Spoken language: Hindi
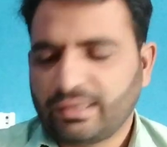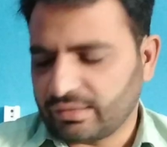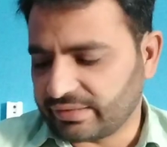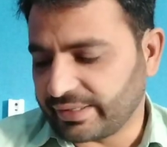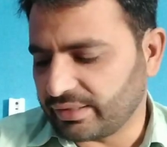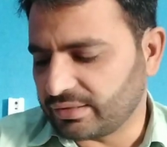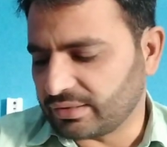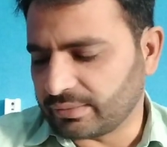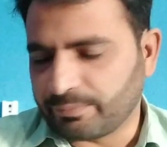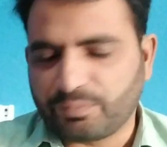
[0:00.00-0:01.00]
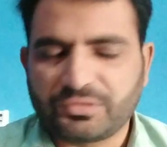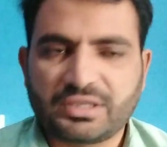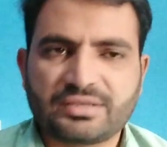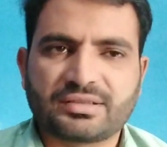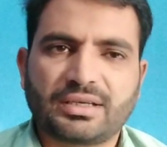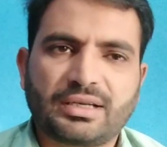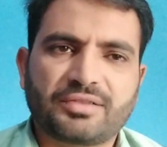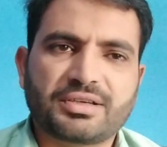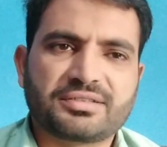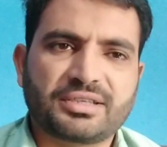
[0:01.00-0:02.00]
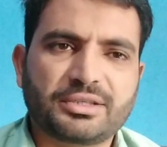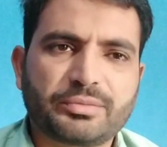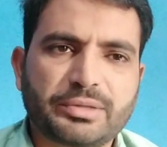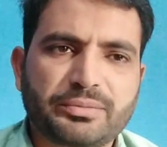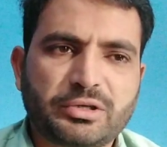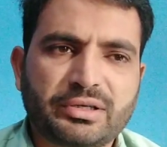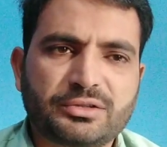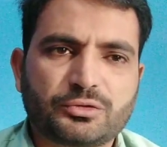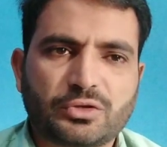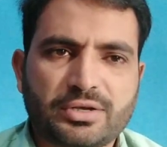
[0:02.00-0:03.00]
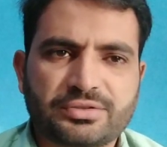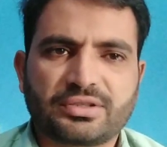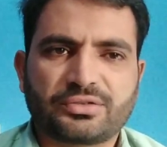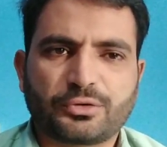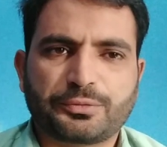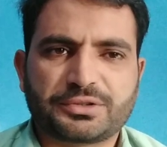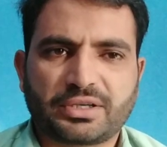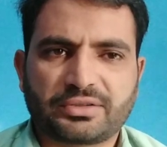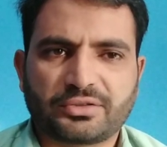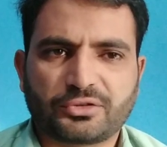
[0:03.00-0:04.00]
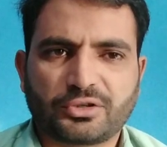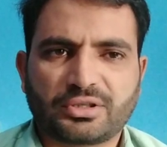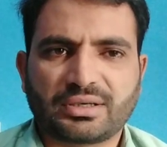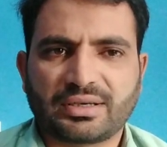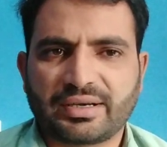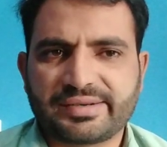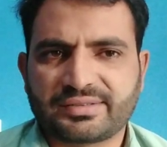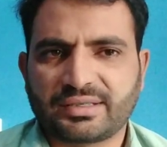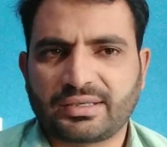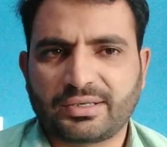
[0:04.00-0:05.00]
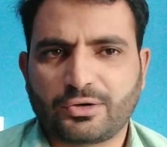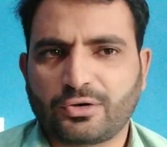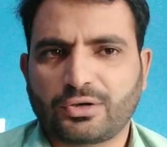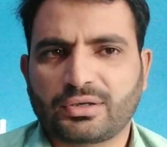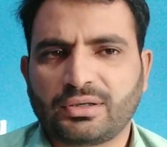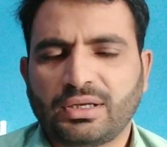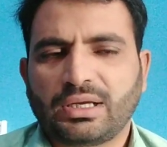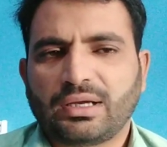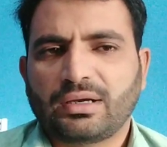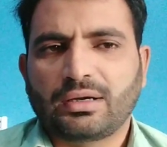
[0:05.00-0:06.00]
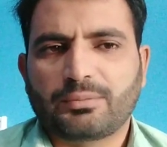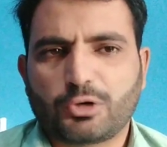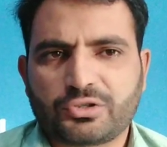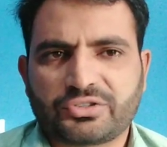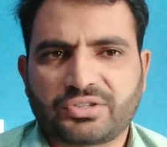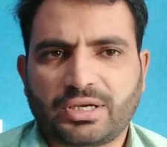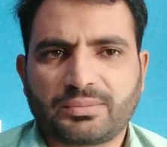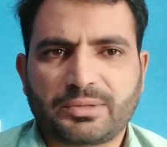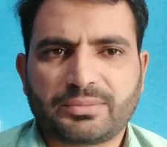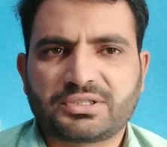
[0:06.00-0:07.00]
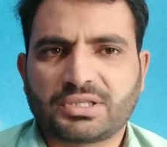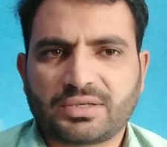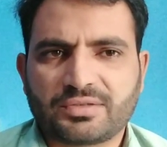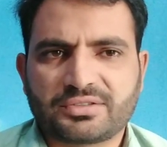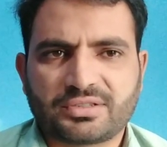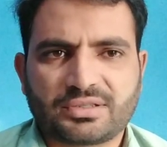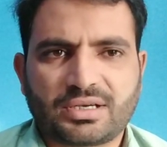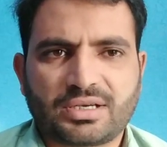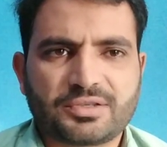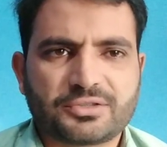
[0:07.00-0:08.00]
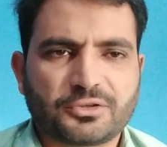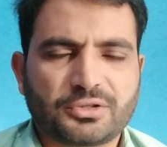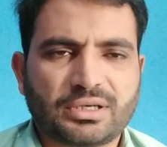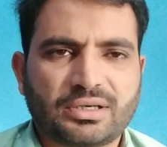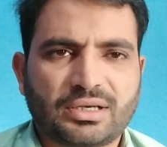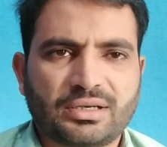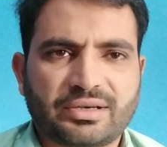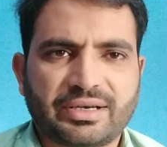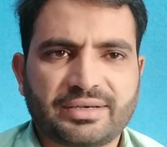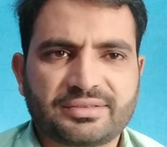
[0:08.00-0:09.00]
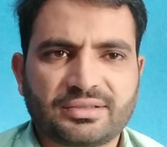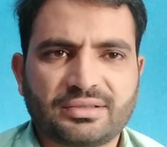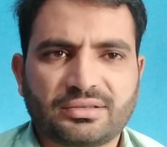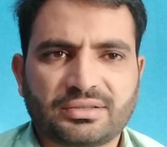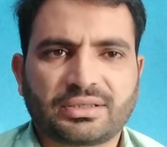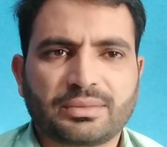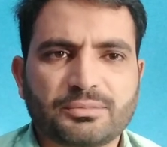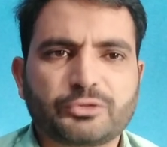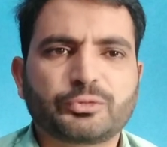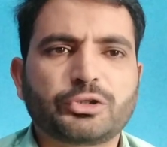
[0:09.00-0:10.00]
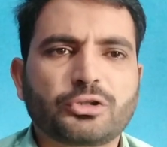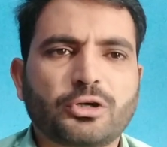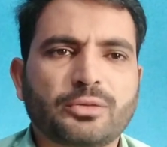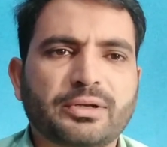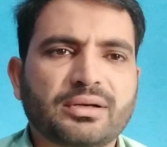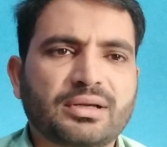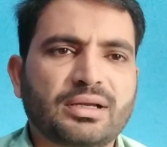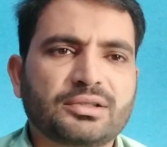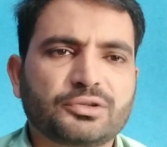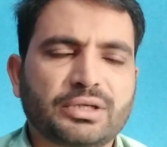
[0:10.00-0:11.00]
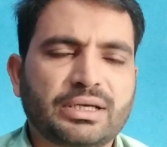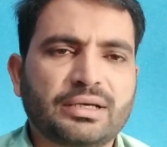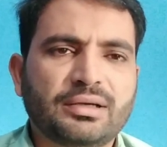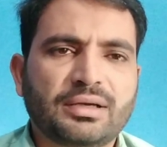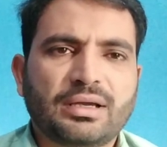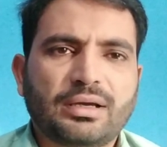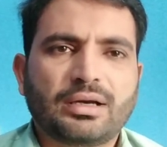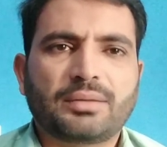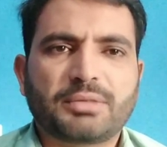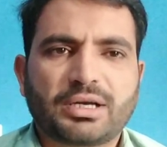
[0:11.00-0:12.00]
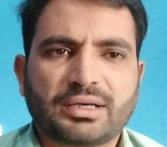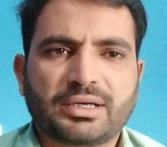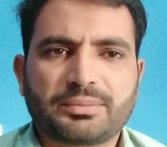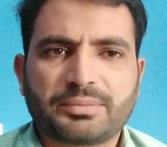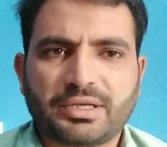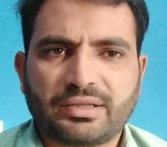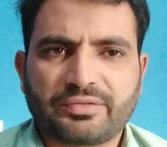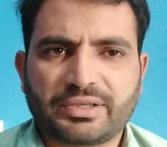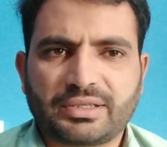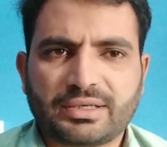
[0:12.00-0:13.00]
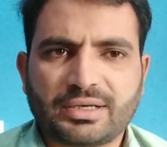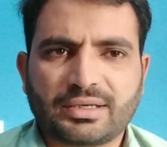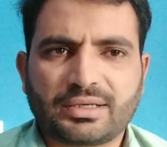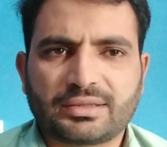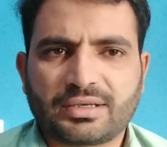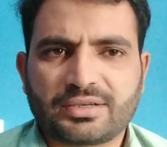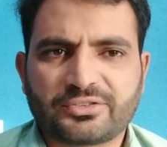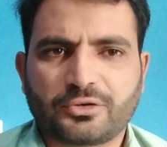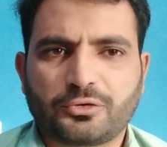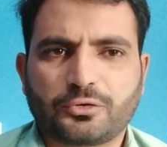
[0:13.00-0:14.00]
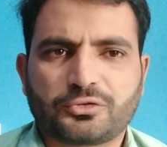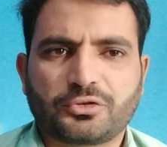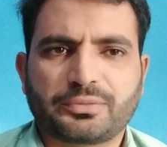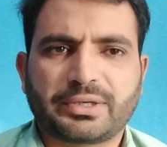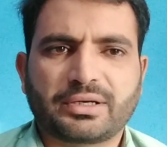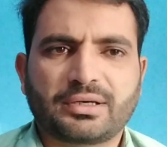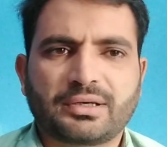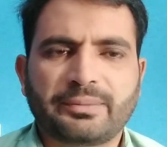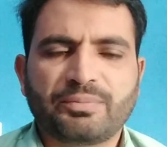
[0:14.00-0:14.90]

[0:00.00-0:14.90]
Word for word: गई थी इसके अलावा सिंध में भी यही चौरासी सौ पचासी सौ तक रेट्स थे और बलूचिस्तान में भी छियानवे सतानवे सौ तक कल रेट्स थे मजमू तौर पर कल जो है मार्केट में इजाफा देखा गया था सौ दो सौ रुपये का